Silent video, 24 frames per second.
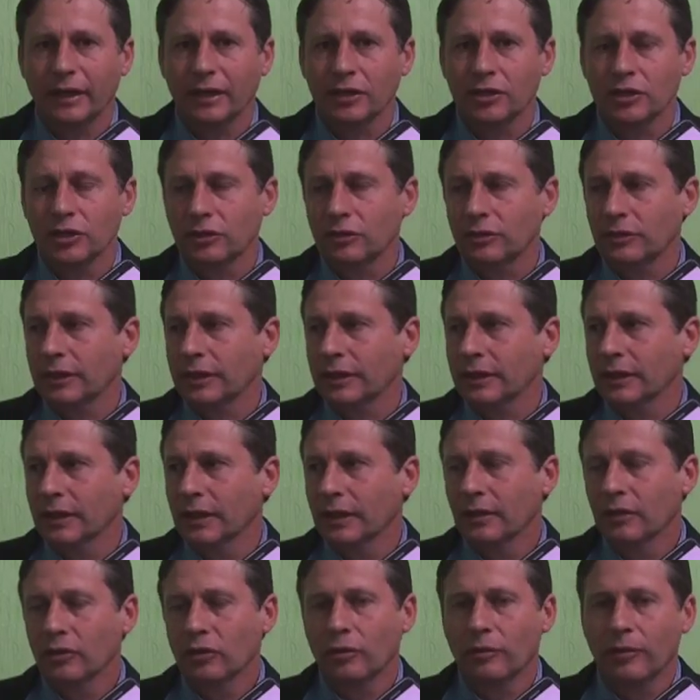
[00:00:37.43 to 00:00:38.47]
Acredito que
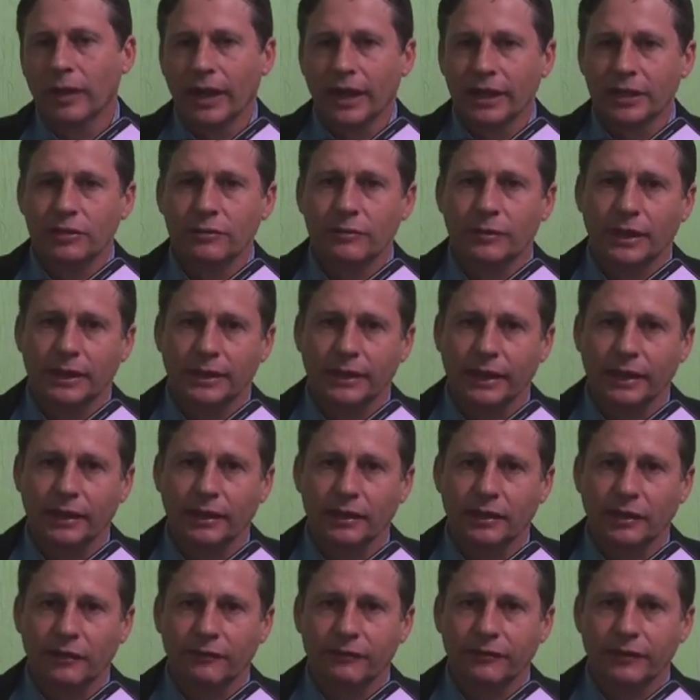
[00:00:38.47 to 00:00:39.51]
no máximo até
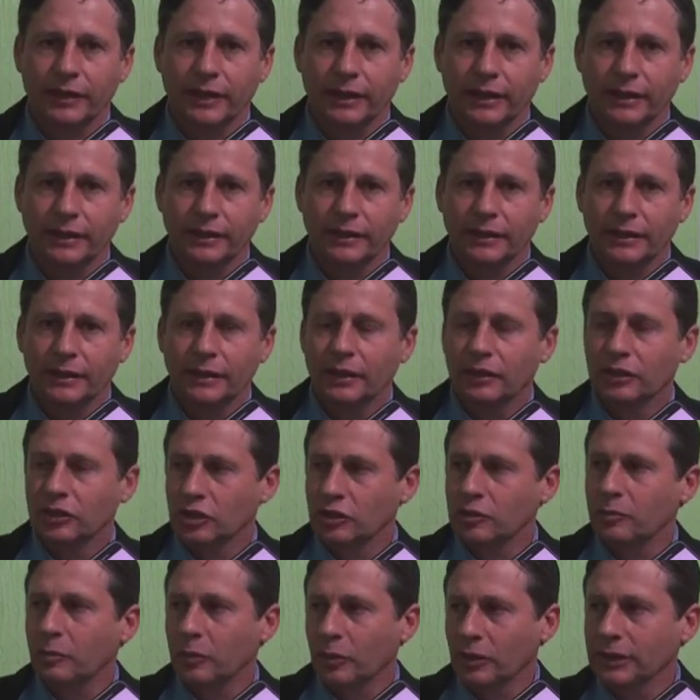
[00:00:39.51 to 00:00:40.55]
quinta-feira a
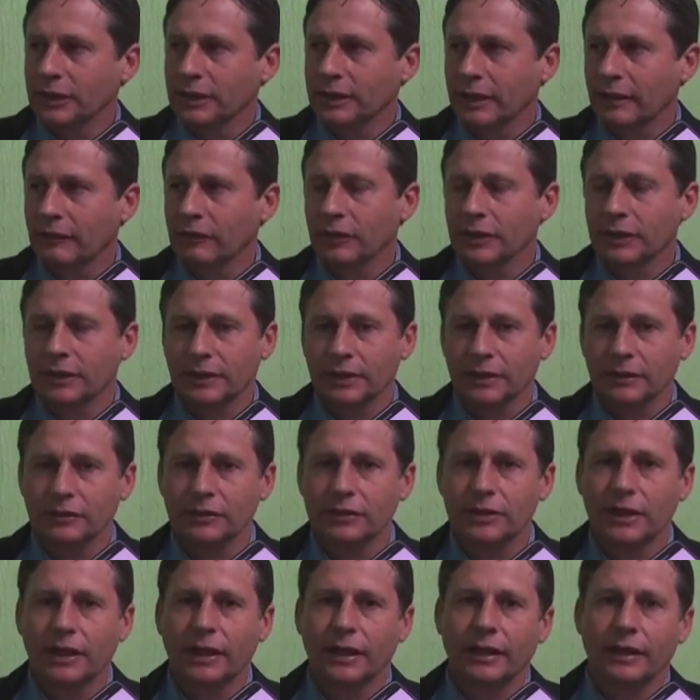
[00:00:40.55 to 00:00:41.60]
gente pode estar
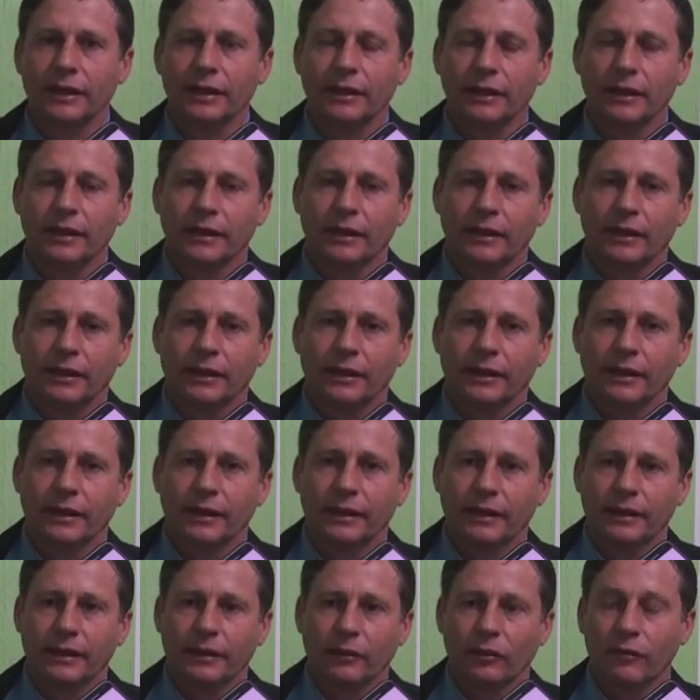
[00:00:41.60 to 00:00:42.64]
votando. Já
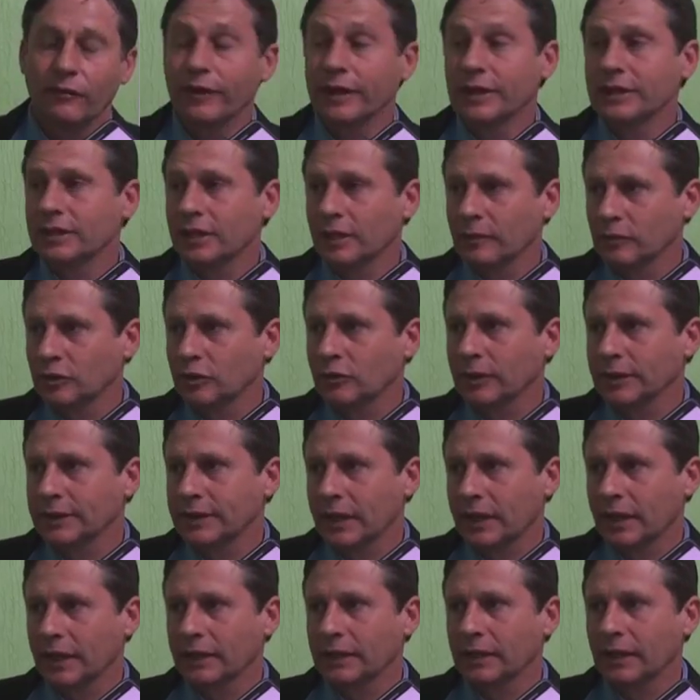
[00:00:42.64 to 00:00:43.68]
é, conversamos com a
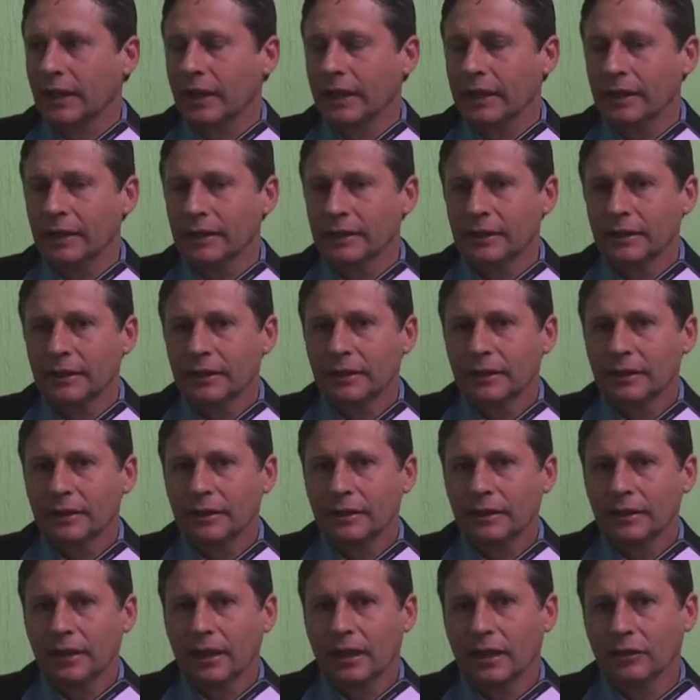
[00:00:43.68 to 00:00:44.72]
secretária
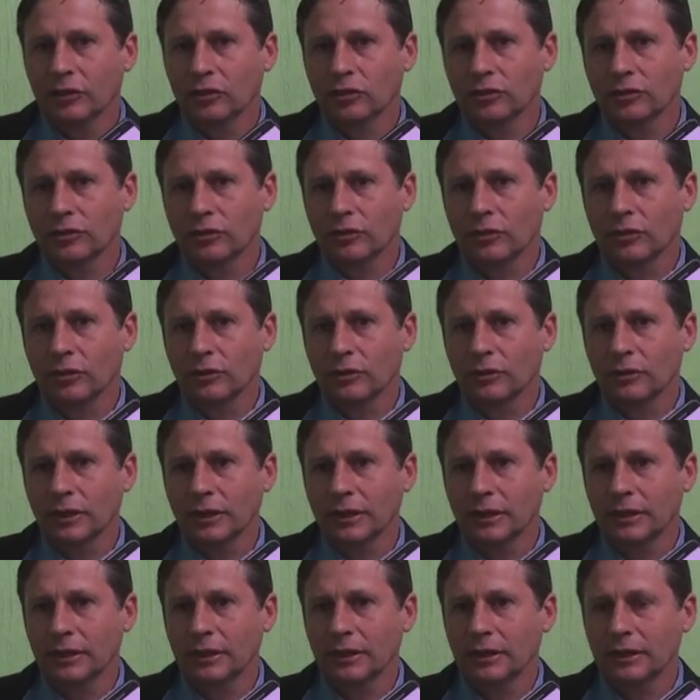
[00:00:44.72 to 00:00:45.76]
e ela nos colocou
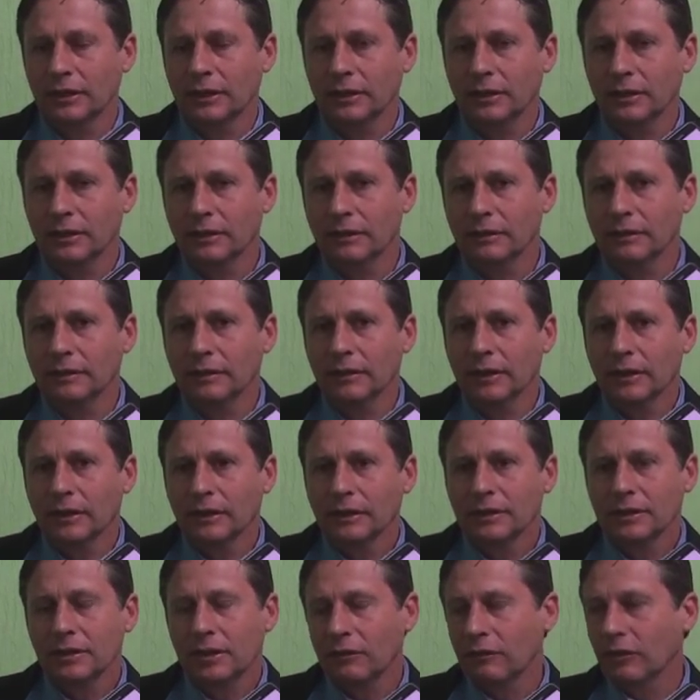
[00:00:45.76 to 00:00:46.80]
que
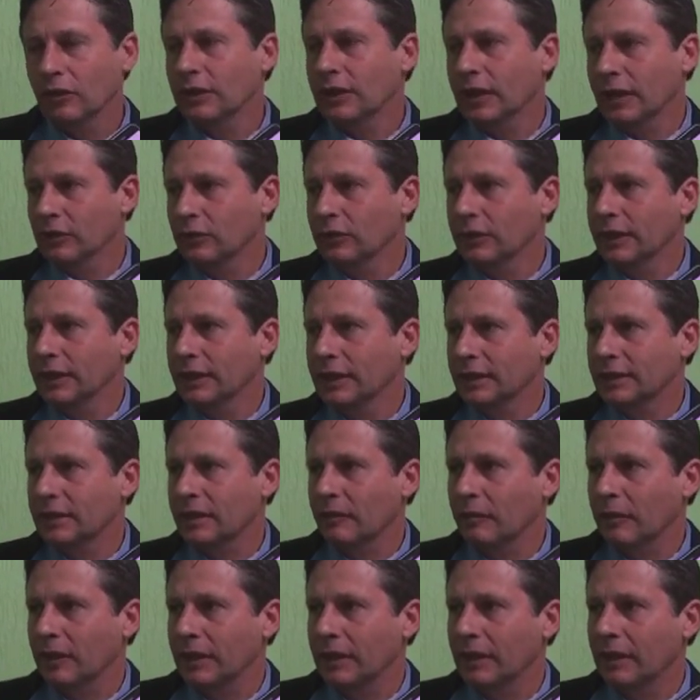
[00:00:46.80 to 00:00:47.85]
sendo votado durante a
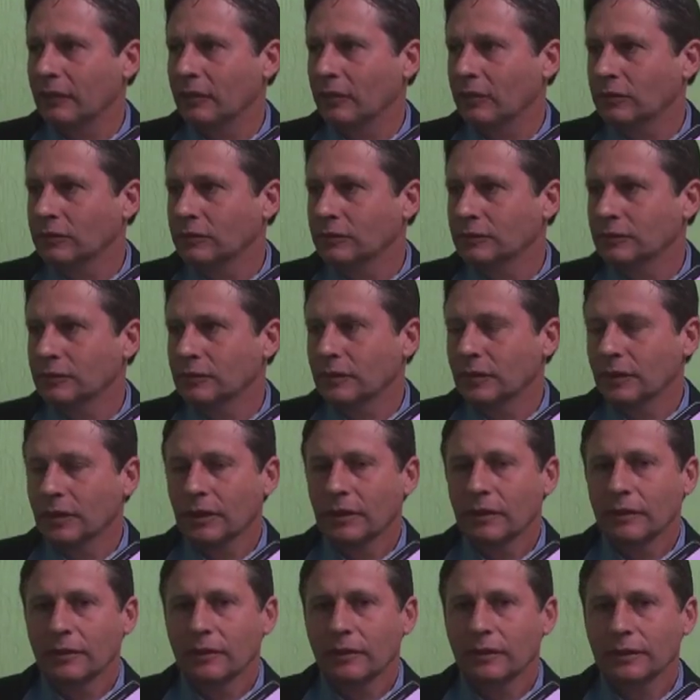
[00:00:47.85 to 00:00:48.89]
semana não,
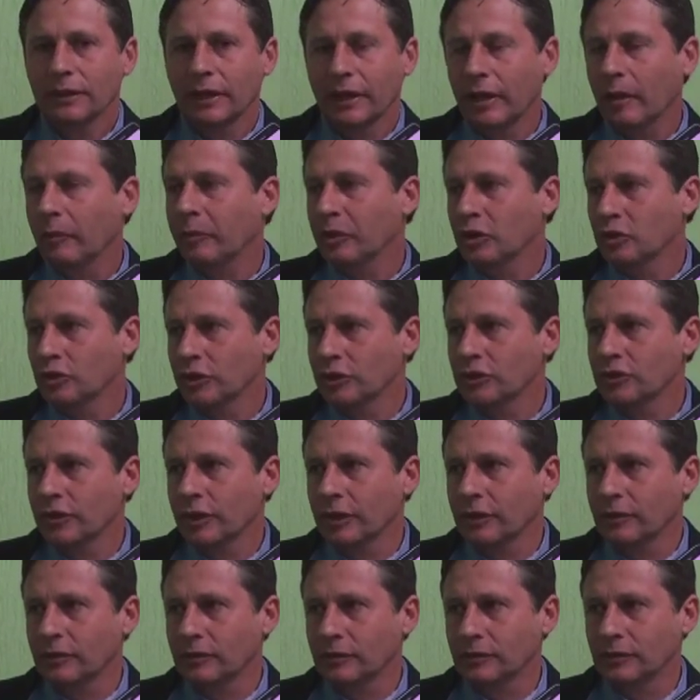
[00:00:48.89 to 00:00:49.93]
não teria prejuízo
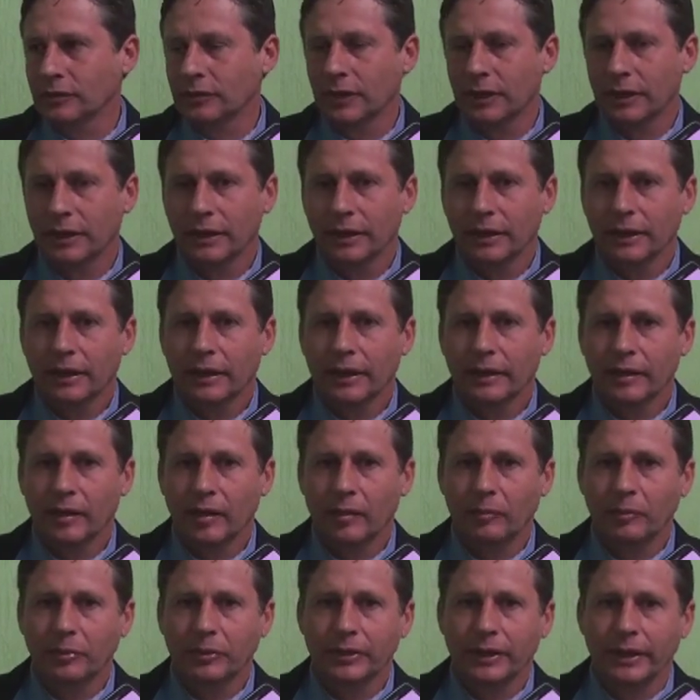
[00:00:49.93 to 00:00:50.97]
nenhum,
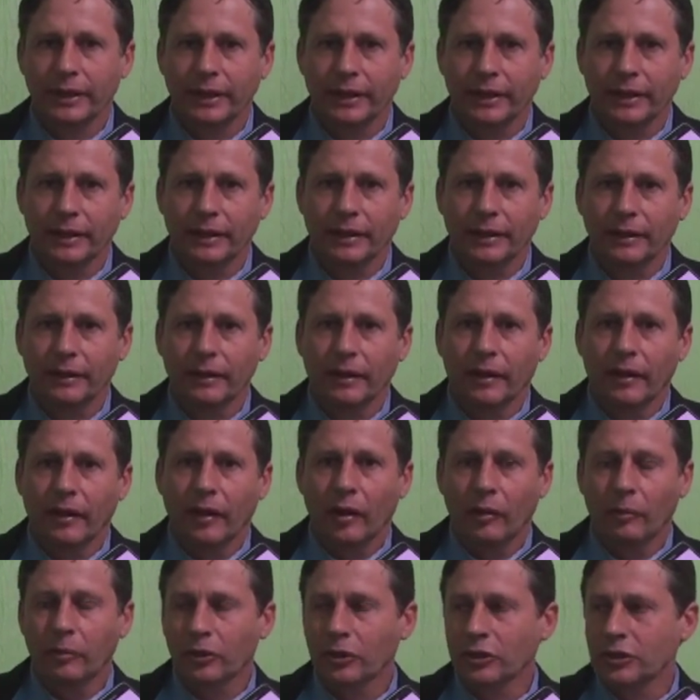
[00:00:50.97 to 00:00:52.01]
até porque
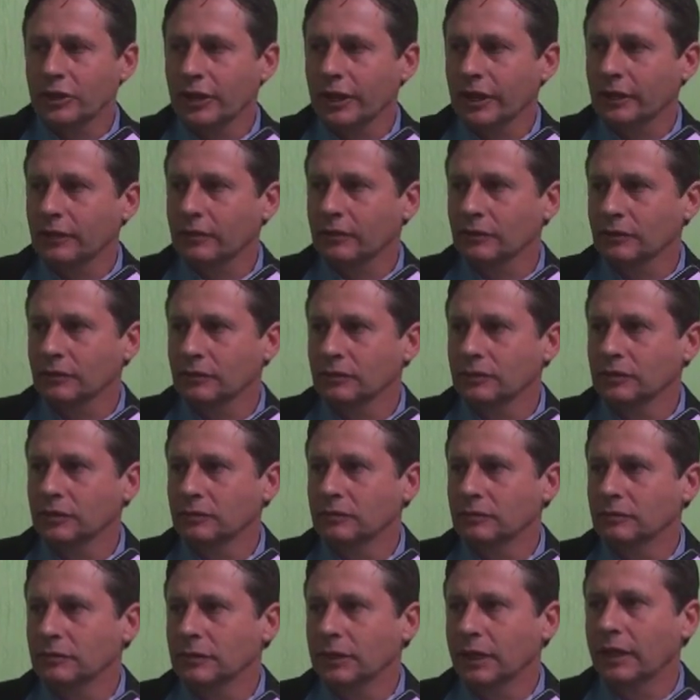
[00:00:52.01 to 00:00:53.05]
é um projeto
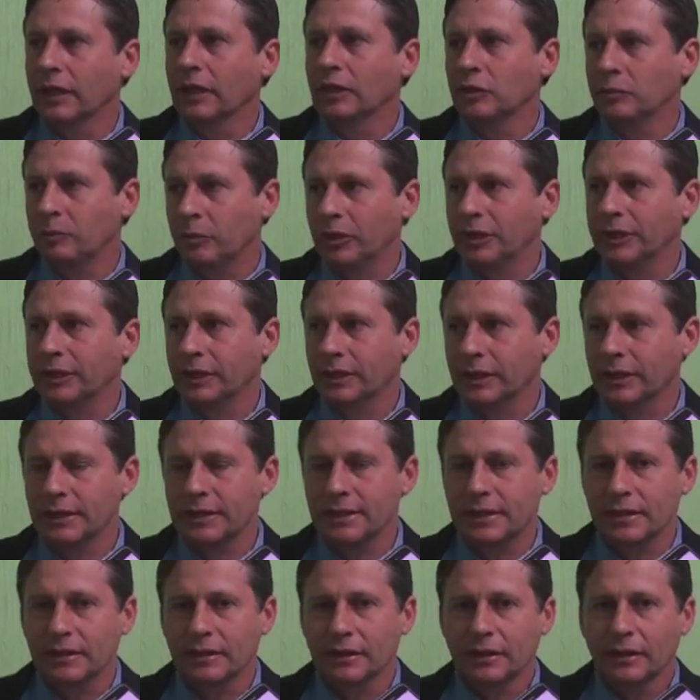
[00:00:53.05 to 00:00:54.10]
de grande
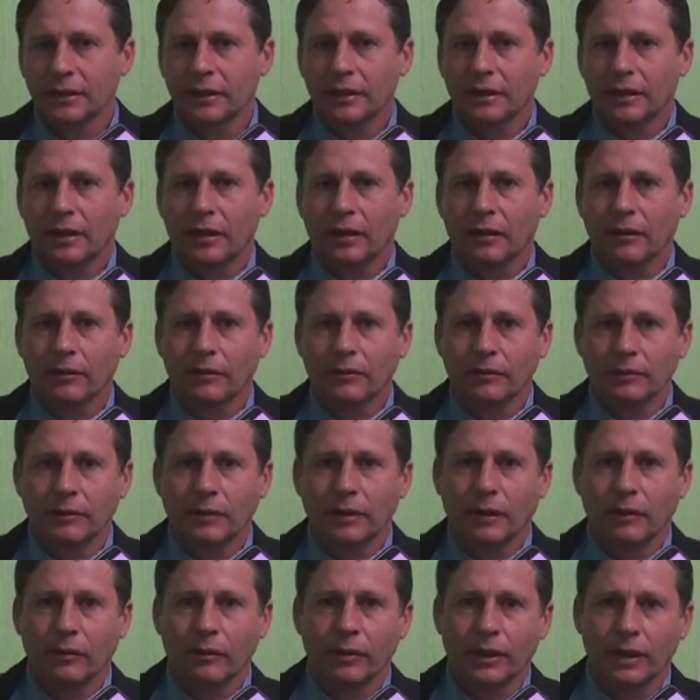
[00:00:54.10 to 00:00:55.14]
importância, a,
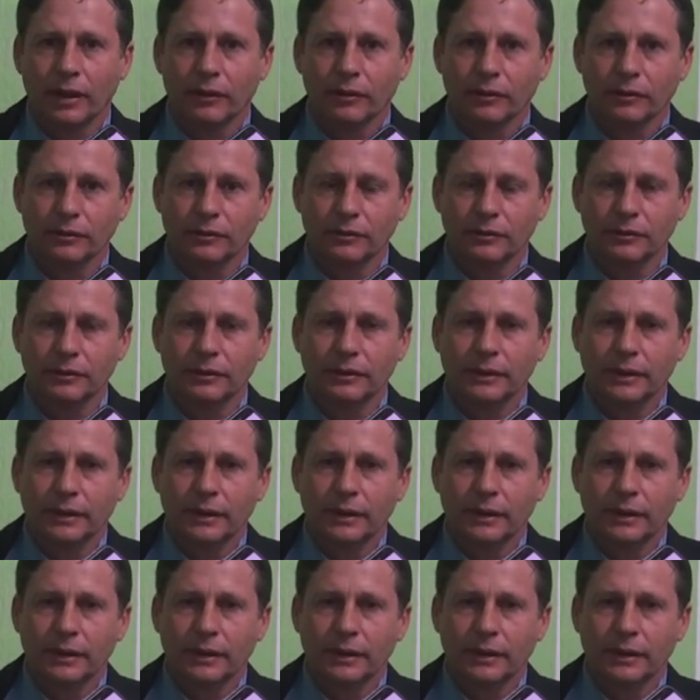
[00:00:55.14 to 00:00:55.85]
a qual